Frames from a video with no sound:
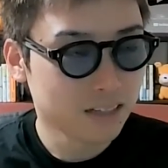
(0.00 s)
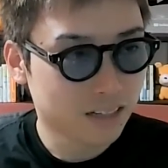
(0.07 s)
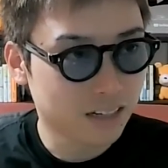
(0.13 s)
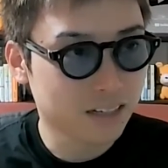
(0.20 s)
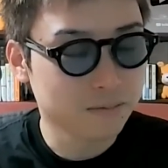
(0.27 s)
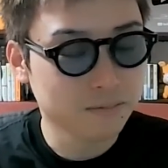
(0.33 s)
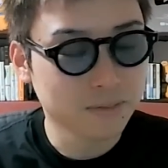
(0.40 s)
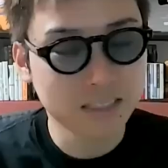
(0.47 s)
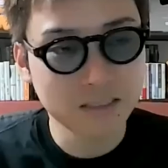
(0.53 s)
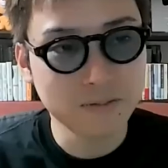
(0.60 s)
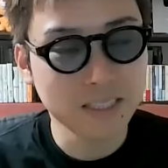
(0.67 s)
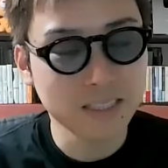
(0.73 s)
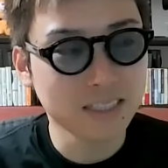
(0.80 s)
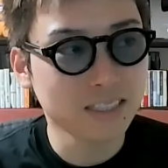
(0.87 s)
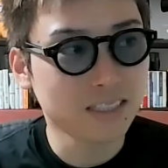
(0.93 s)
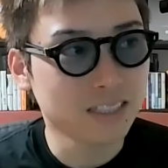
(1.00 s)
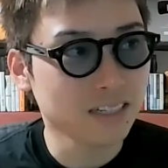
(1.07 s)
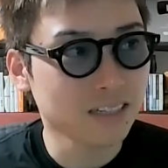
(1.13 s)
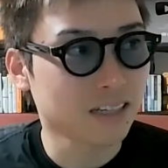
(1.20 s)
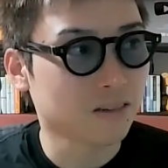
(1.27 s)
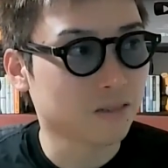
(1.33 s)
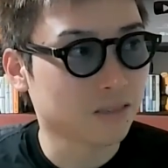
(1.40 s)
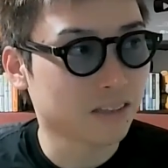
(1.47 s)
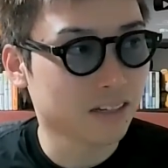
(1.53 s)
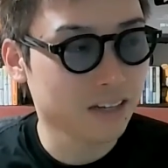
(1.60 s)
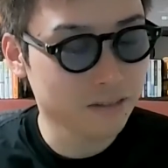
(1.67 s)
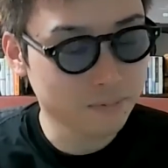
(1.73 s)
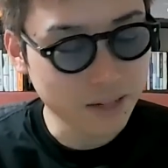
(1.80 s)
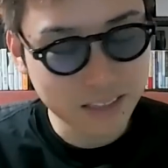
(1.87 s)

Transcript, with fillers: はい。まあ GPT-3.5 ってね。